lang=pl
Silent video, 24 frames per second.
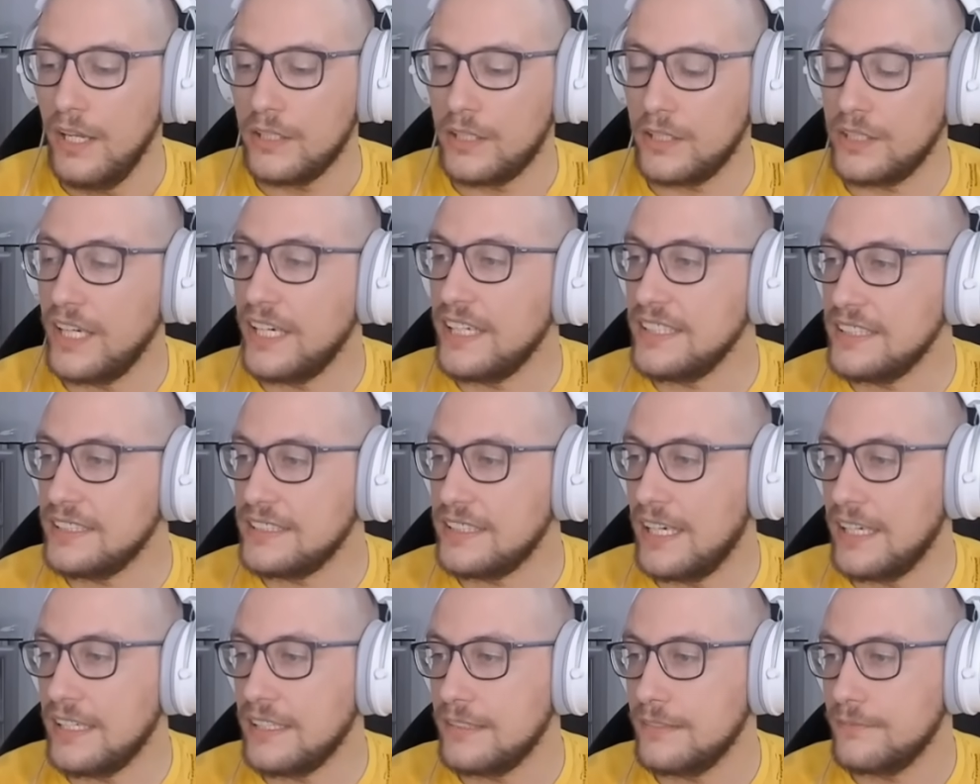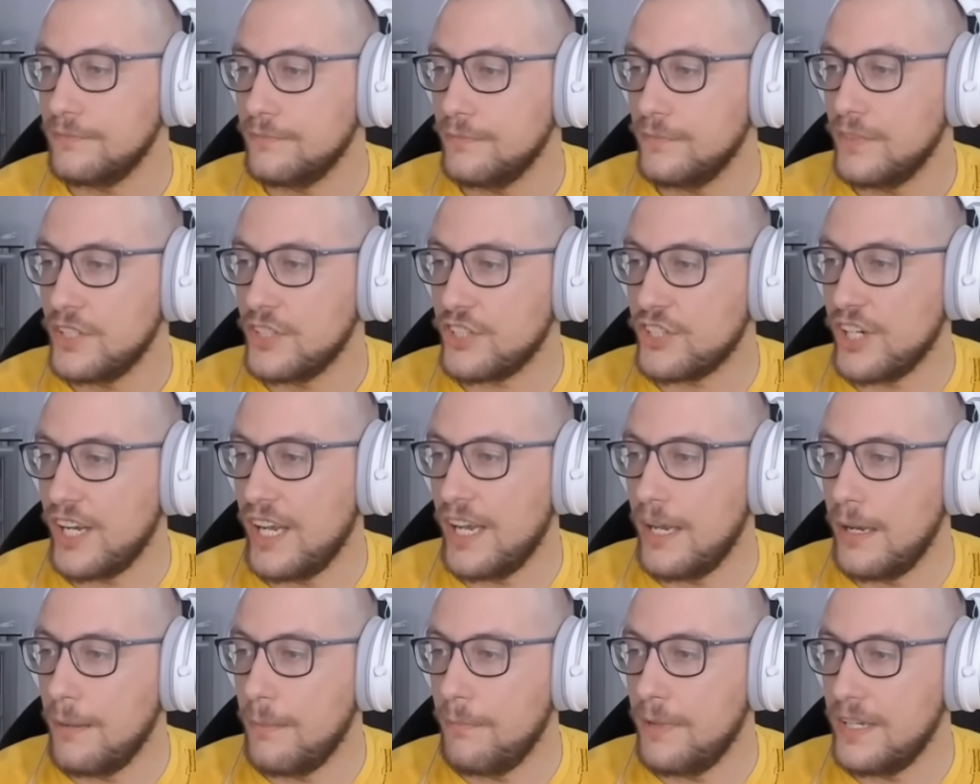To nie jest tak,
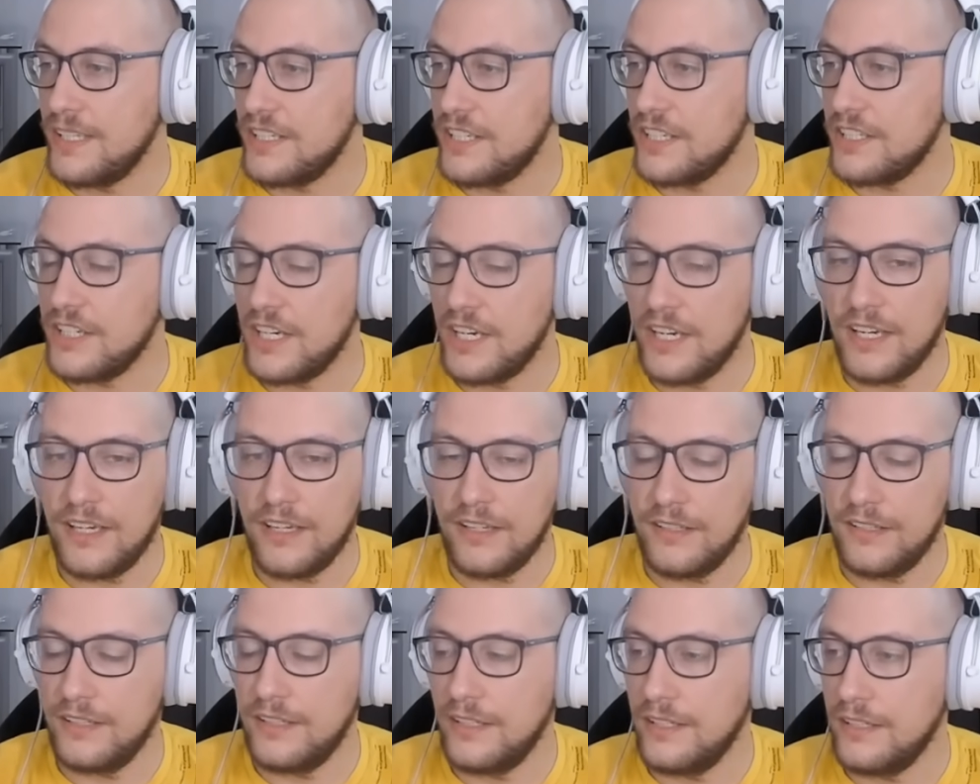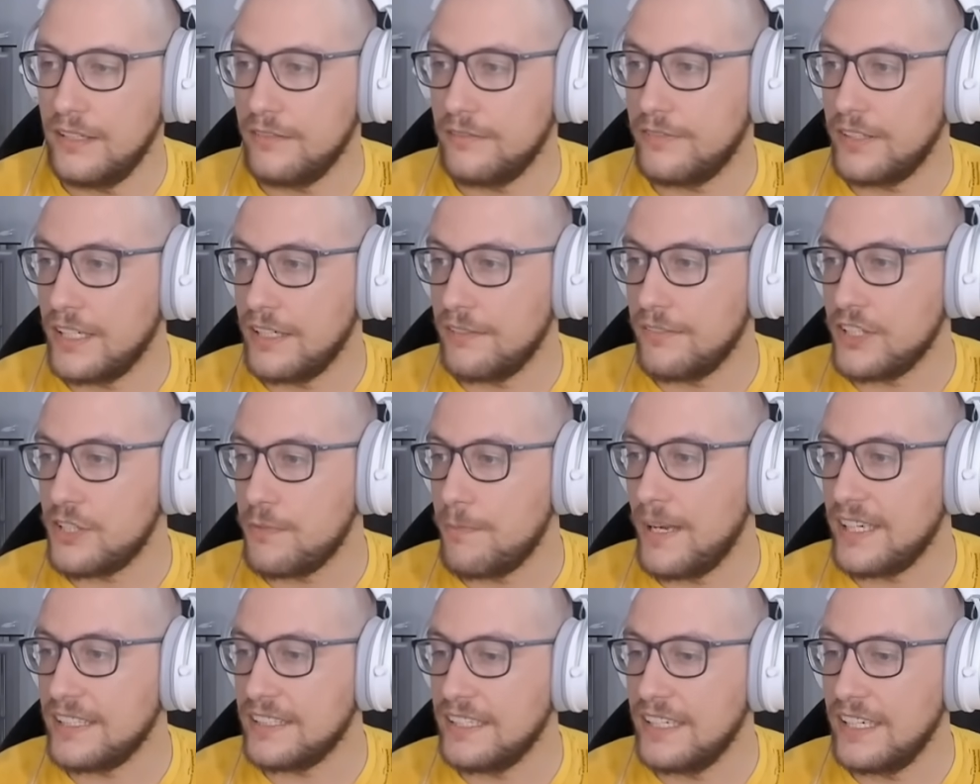że będziecie y,
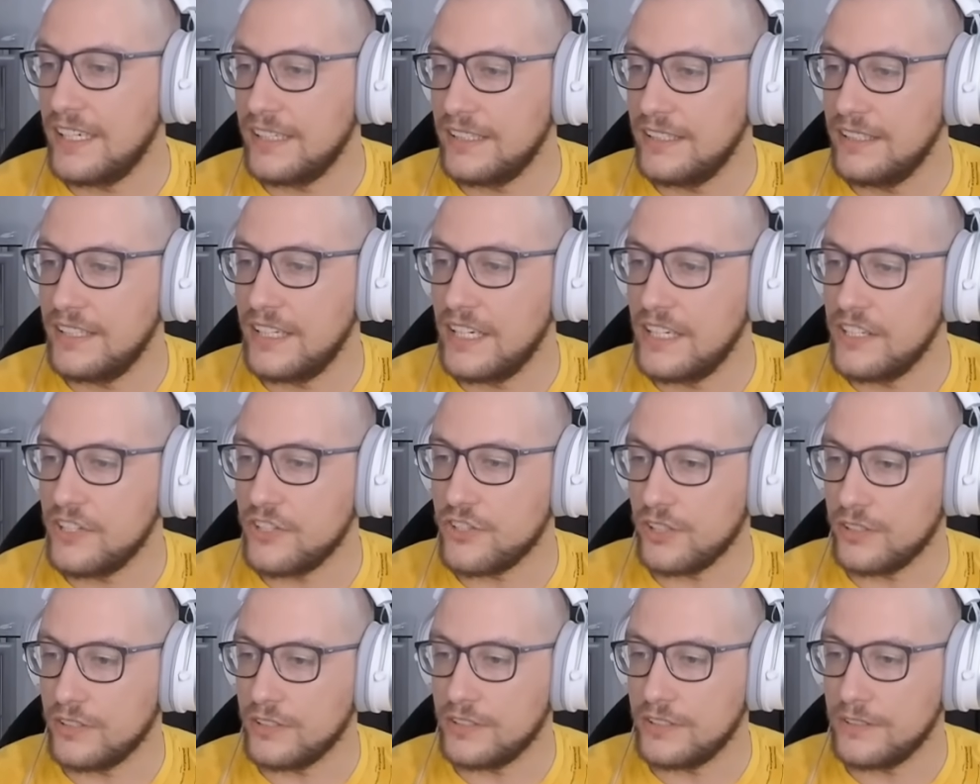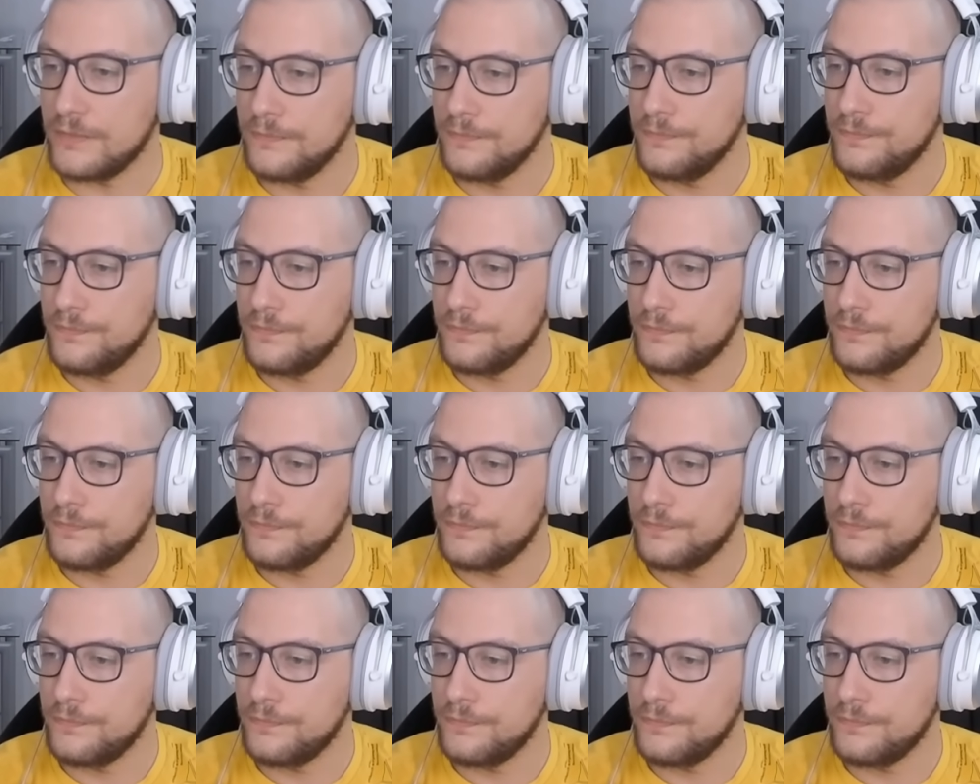wygrywać partię nie licząc.